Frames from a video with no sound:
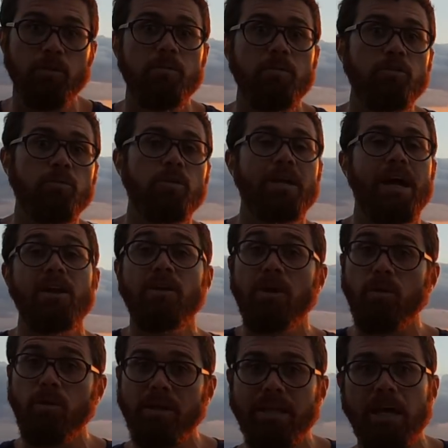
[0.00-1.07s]
no mesmo horário e
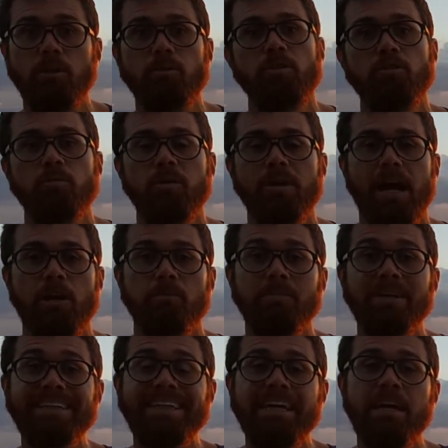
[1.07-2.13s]
acordar no mesmo horário.
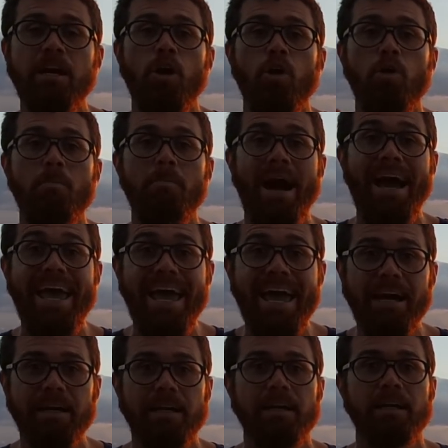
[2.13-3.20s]
Manter uma
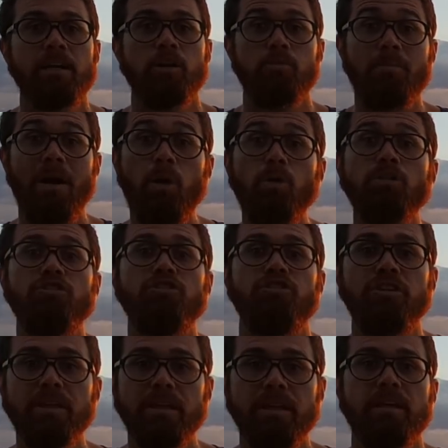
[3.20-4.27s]
regra, uma
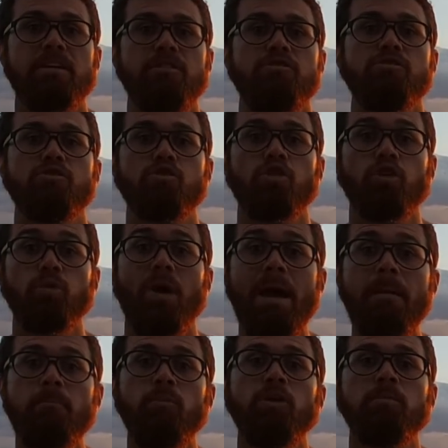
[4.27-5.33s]
rotina de sono
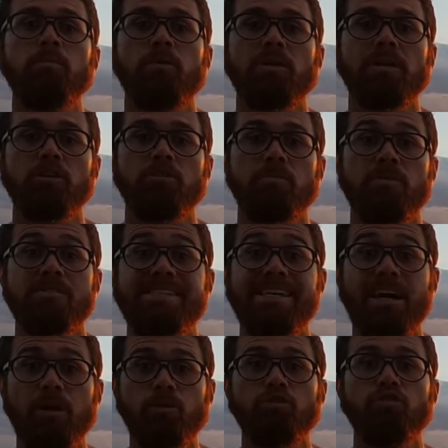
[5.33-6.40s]
é muito importante para você
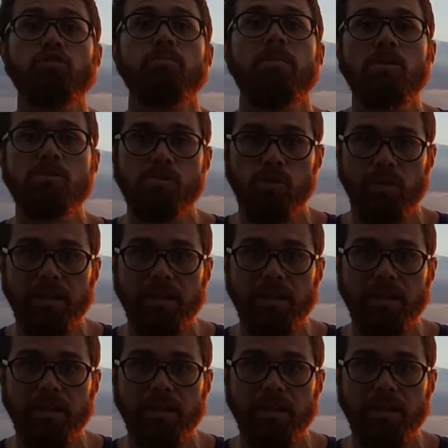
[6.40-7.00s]
acostumar o seu